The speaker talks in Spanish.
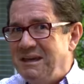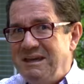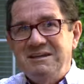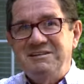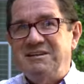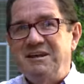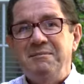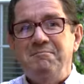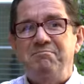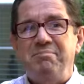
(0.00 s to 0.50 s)
Y
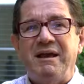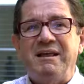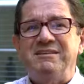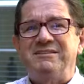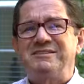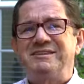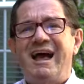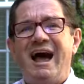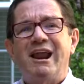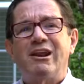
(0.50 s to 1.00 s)
sin
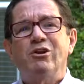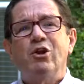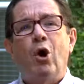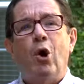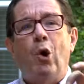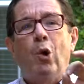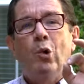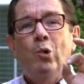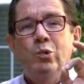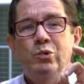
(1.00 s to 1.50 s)

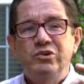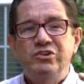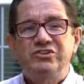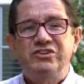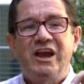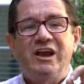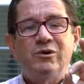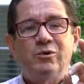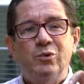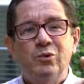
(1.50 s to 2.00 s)
pensarlo un
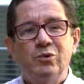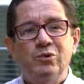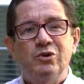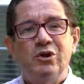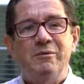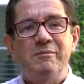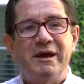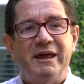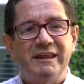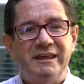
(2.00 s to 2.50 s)

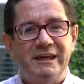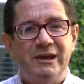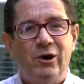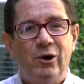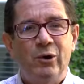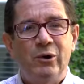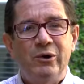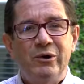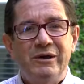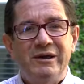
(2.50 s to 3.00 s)
segundo me
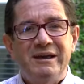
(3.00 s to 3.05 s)
dijo